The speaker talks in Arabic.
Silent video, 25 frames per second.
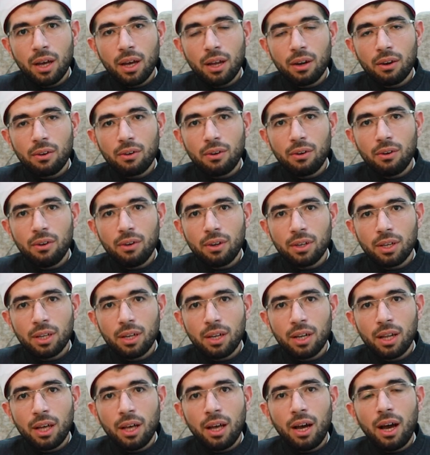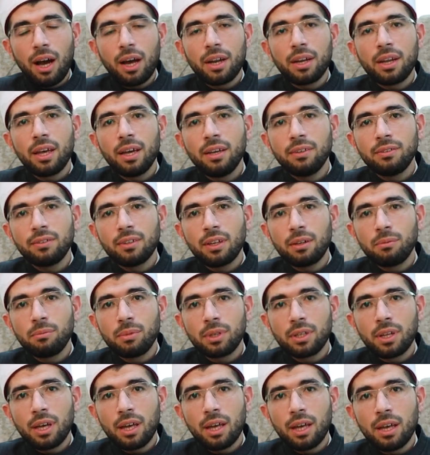القائل عن هذا
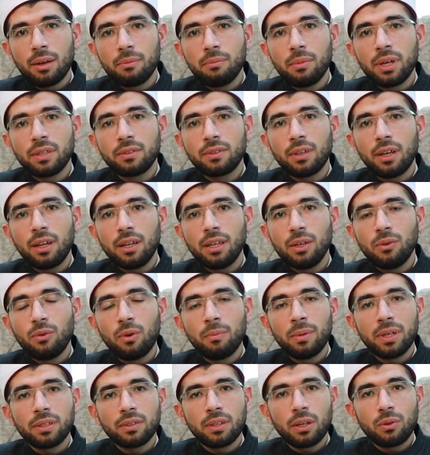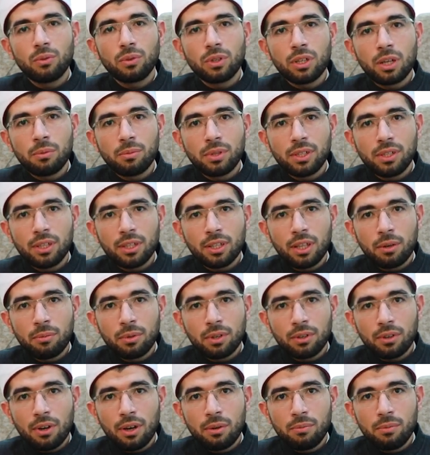البناء مثلي ومثل النبيين
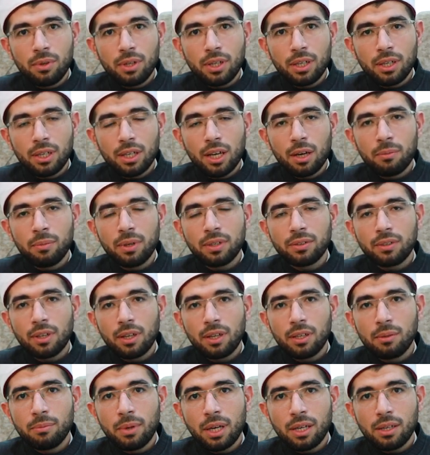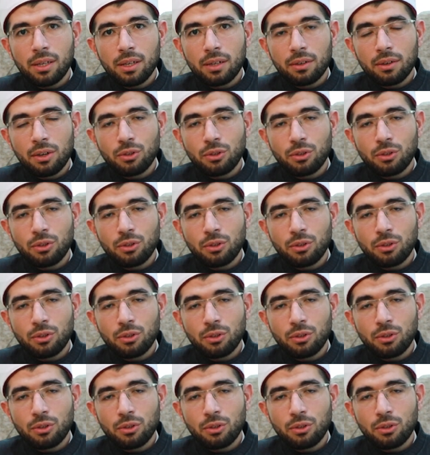من قبلي كمثل بي